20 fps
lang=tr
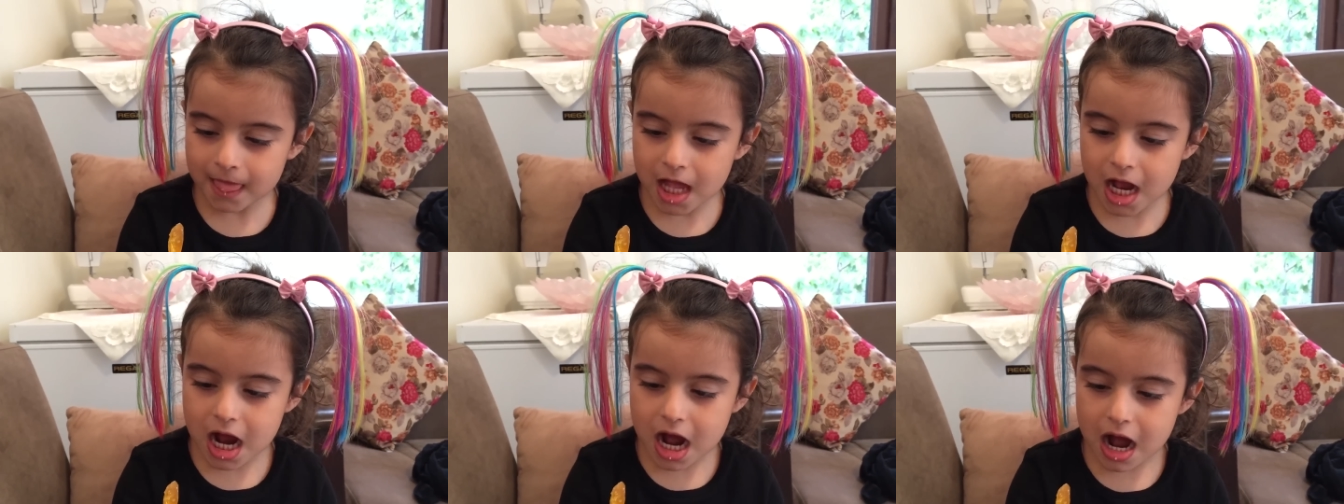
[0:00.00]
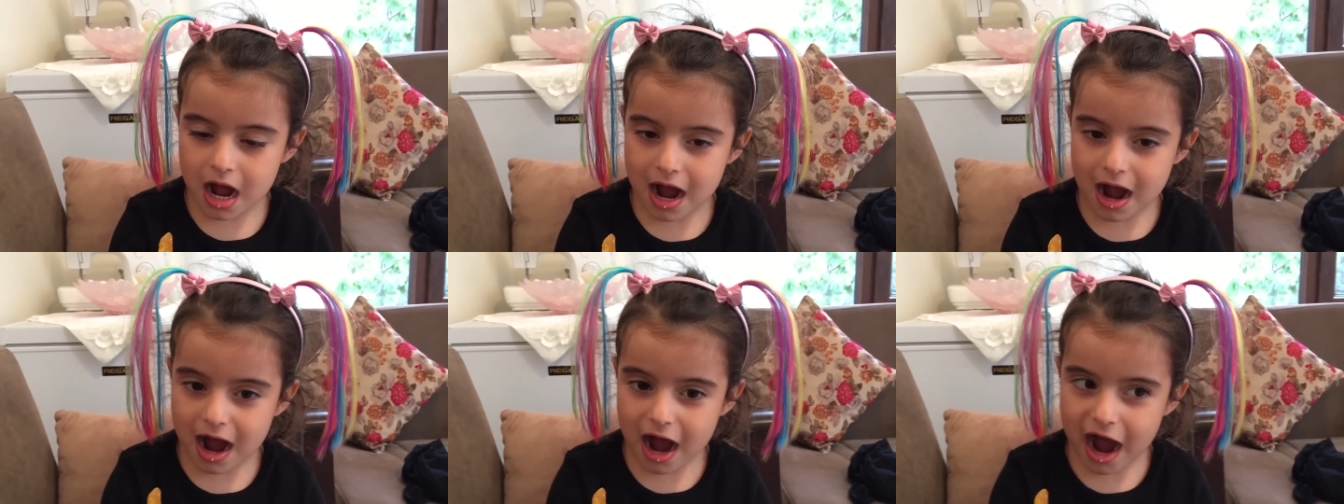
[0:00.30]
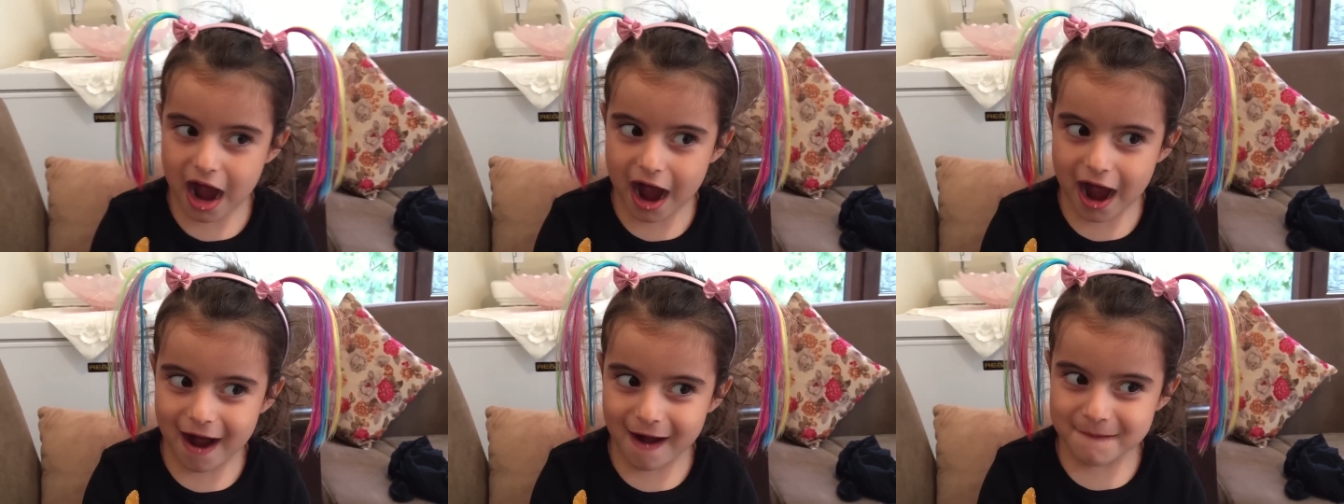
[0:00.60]
Keyifli bir
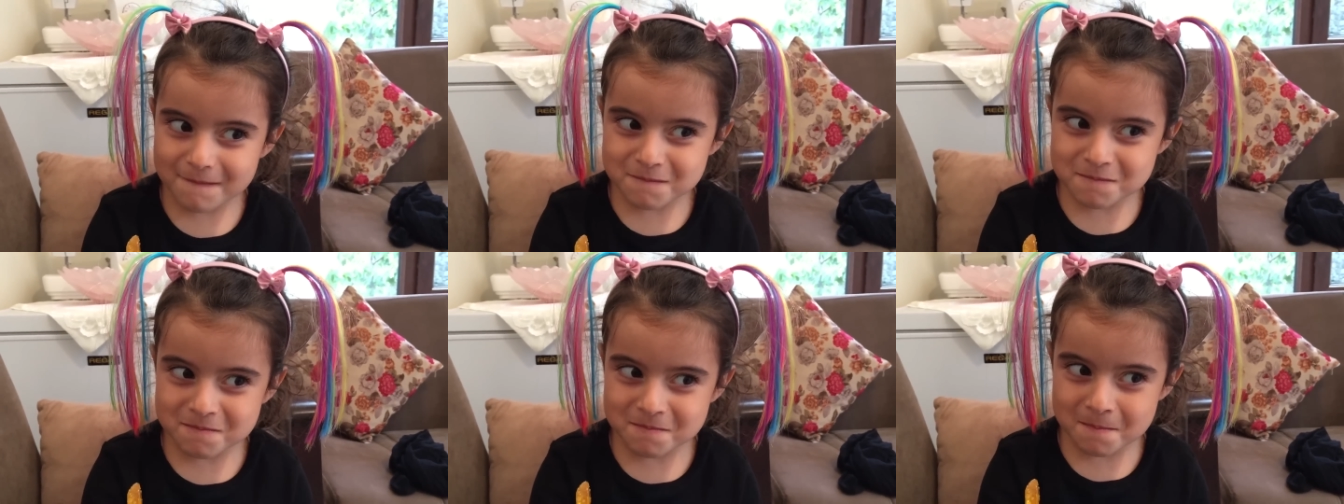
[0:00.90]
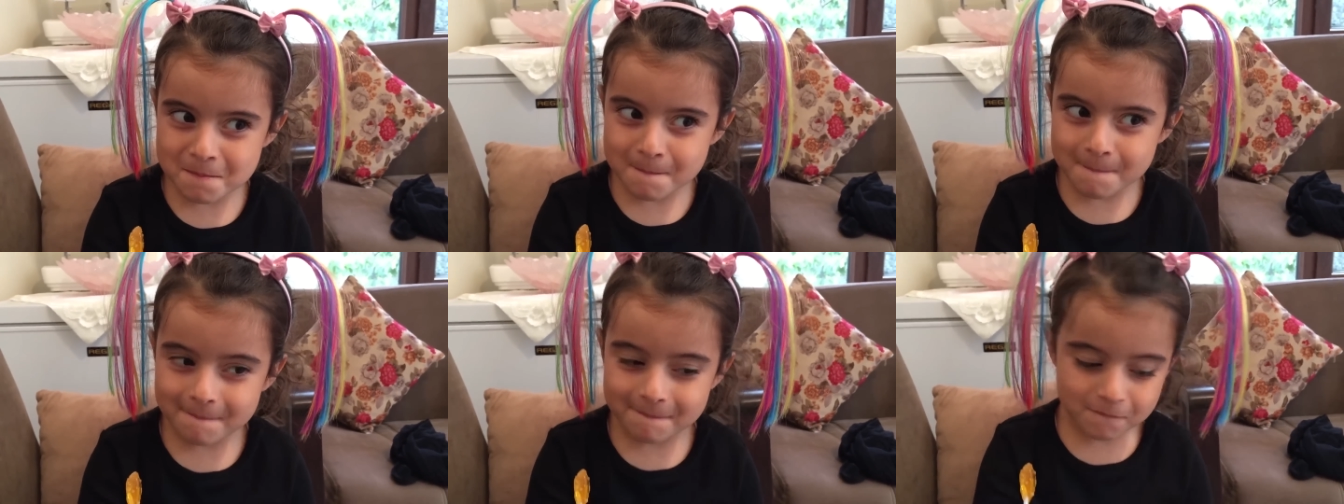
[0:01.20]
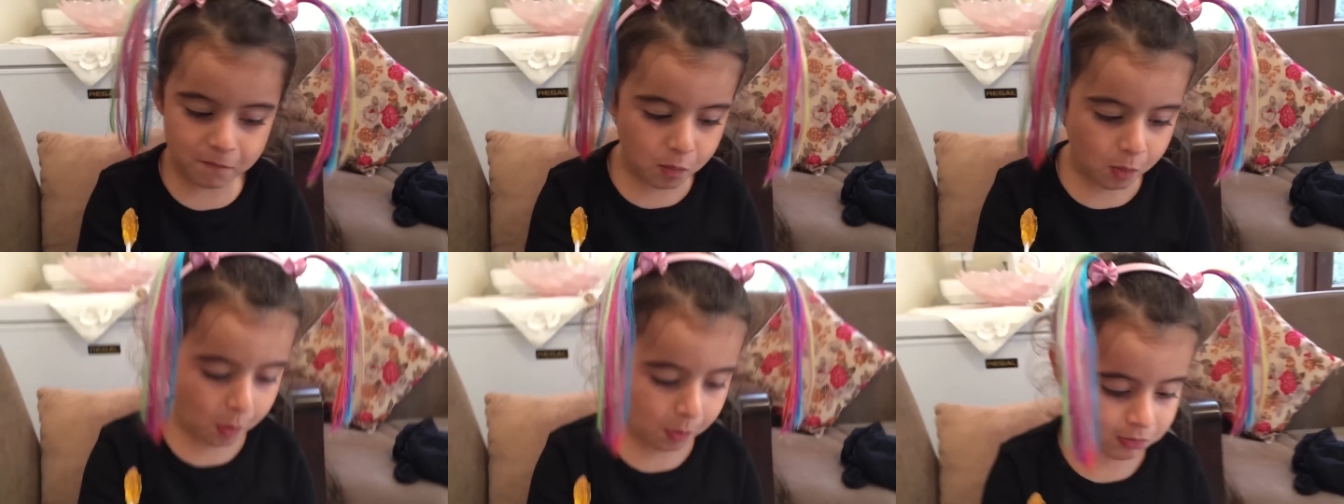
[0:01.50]
şey değil mi?
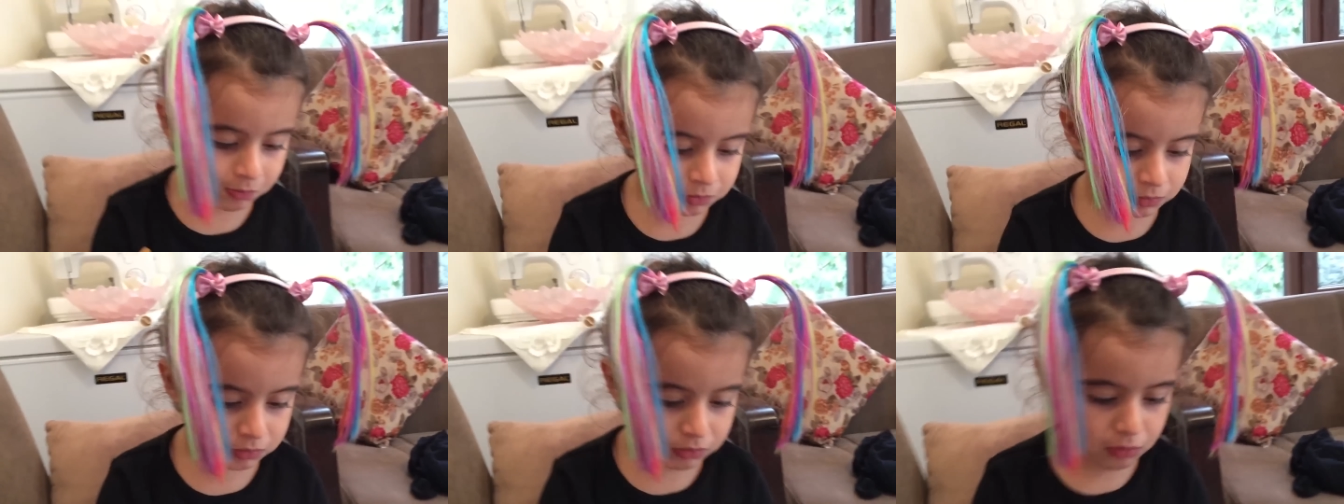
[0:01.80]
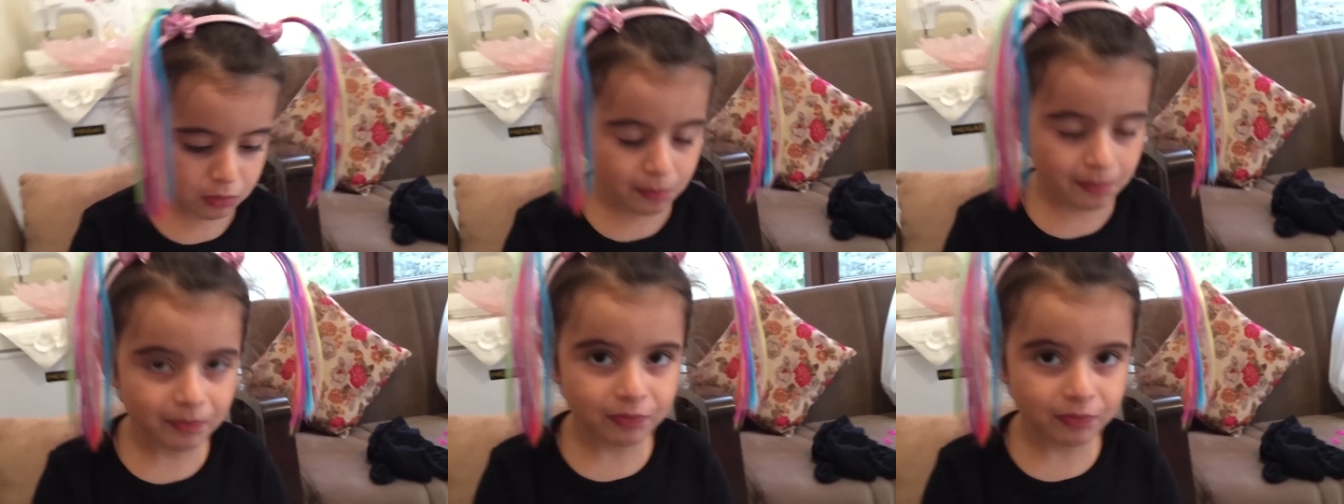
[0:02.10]
Hatırlıyor musun?